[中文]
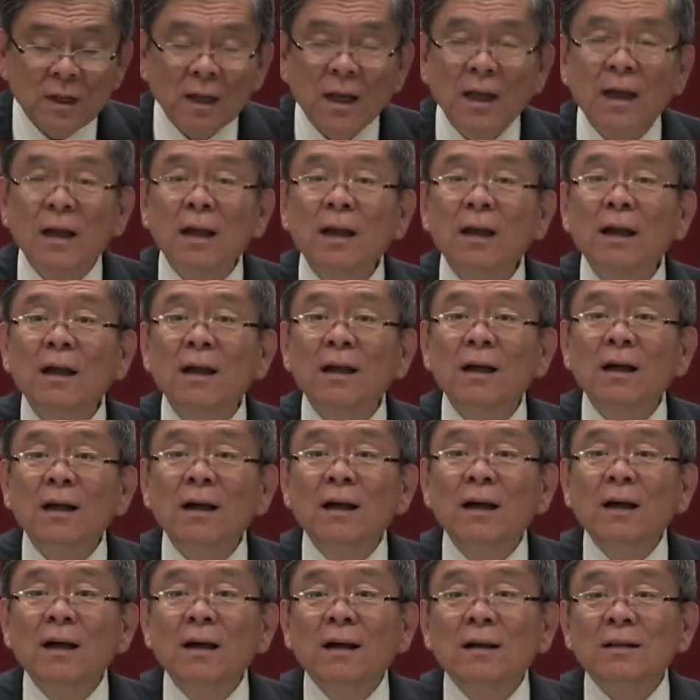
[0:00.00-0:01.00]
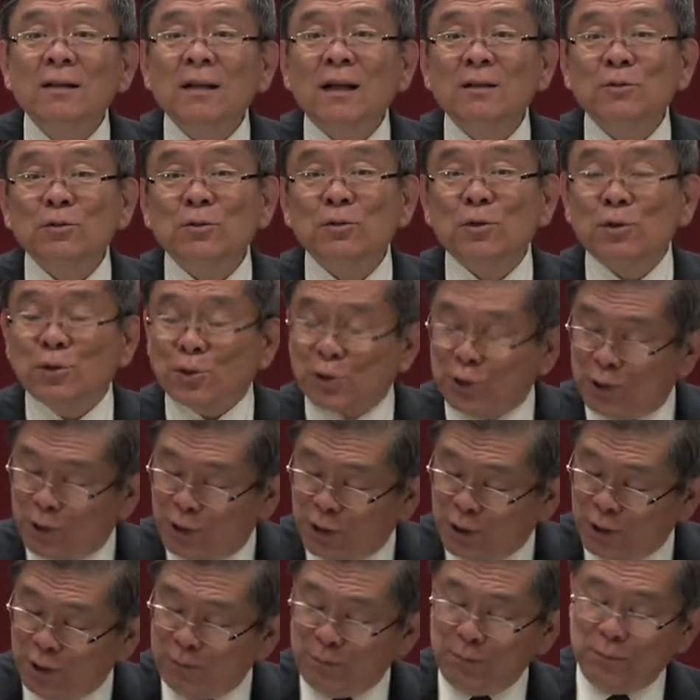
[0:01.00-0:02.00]
哎，他就说是
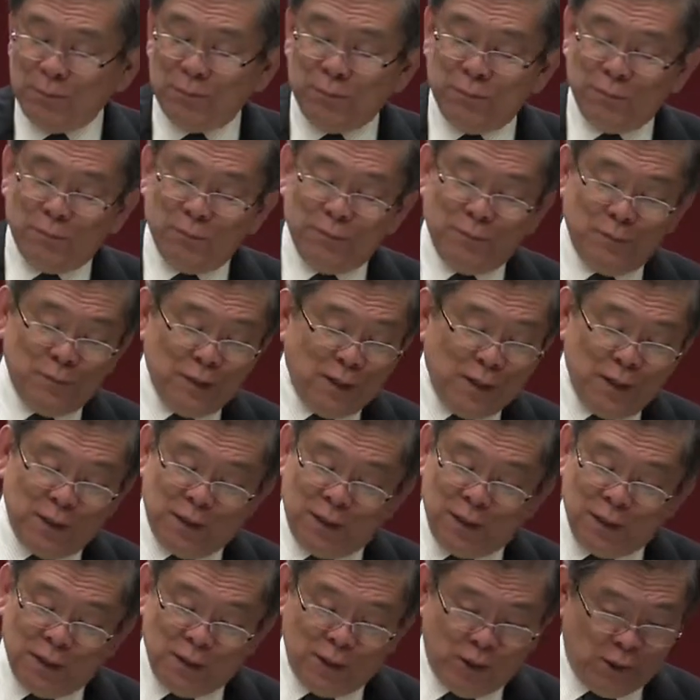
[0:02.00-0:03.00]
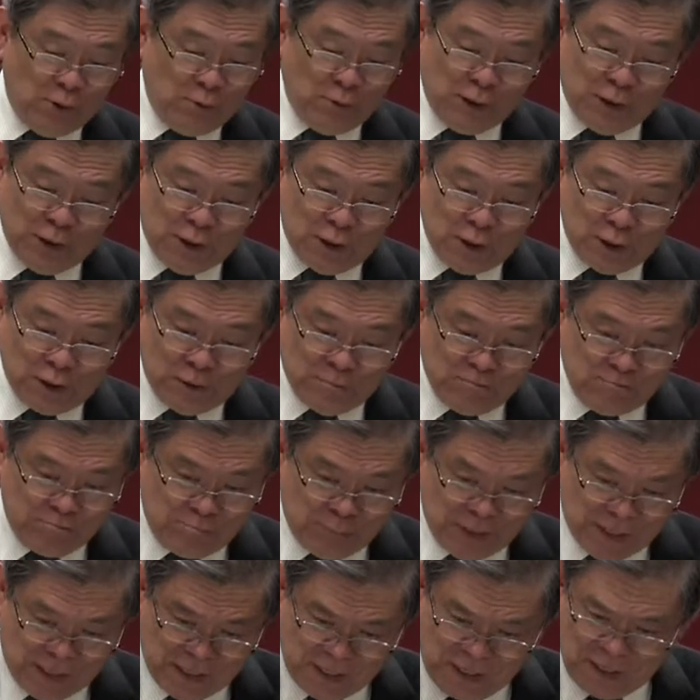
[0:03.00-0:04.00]
喽。那一天，耶和华的审
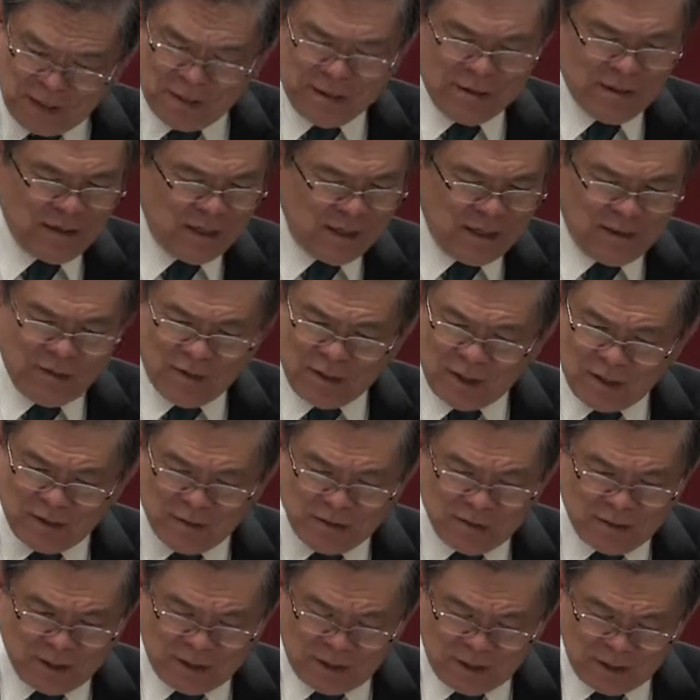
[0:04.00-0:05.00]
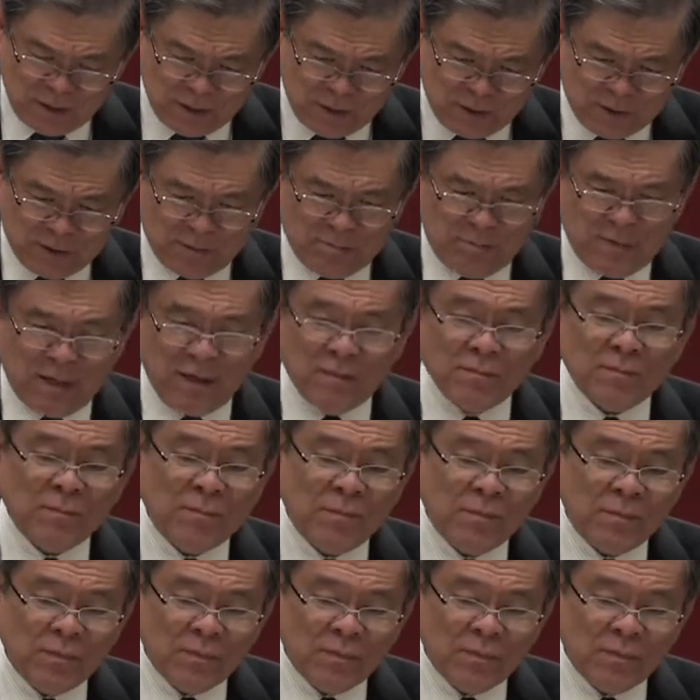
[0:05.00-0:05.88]
判临到他的子民。